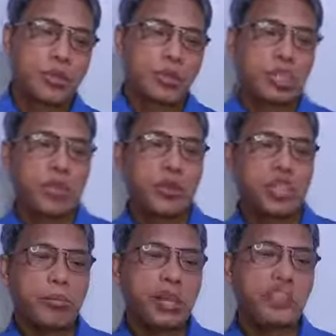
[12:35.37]
Sabi
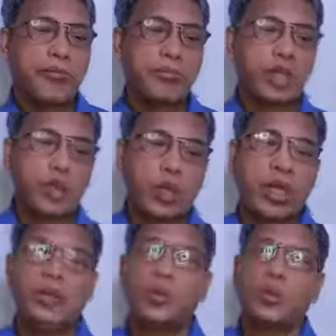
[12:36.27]
sa Mark chapter
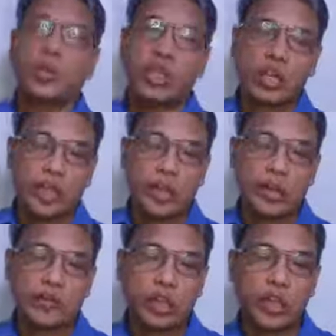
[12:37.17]
12, 28
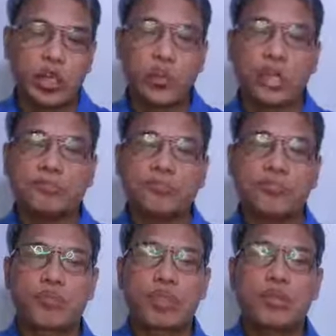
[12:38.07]
hanggang 31,
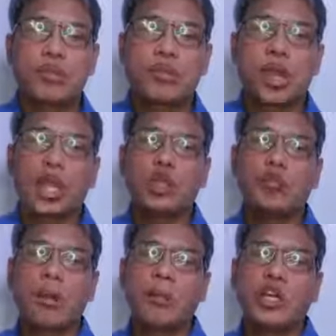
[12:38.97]
at
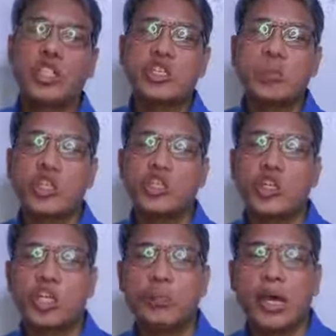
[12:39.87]
dumapit ang isa sa mga
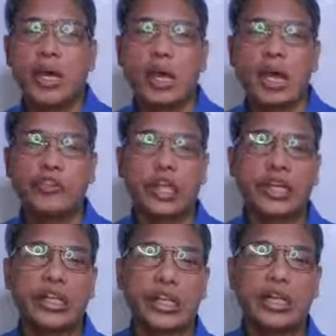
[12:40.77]
eskriba at
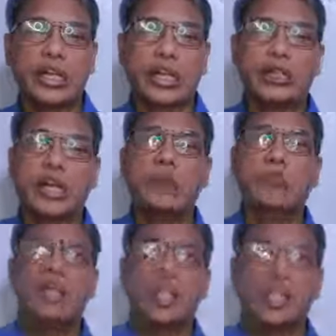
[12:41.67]
nakarinig ng kanilang
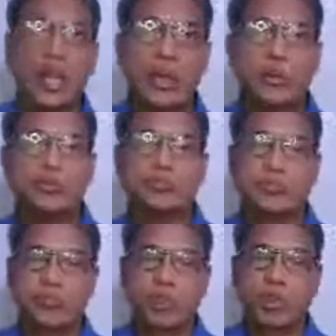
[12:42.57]
pagtatalo.
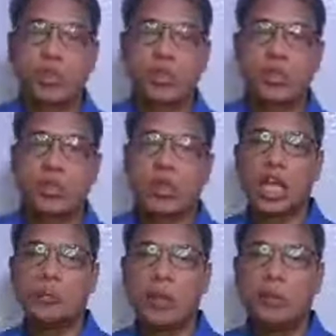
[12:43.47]

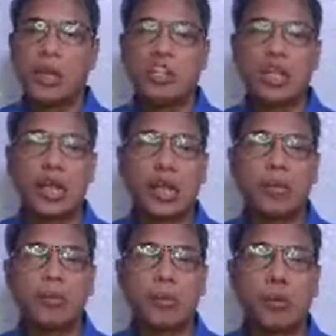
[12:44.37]
At palibasin na
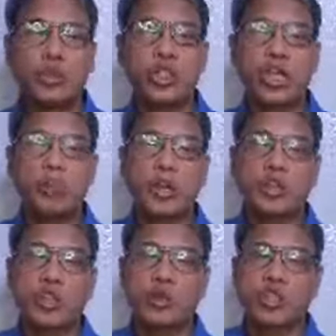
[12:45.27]
lamang mabuti ang
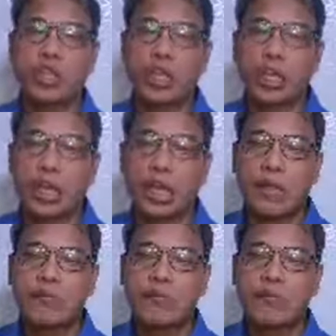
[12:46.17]
pagkasagot niya sa kanila,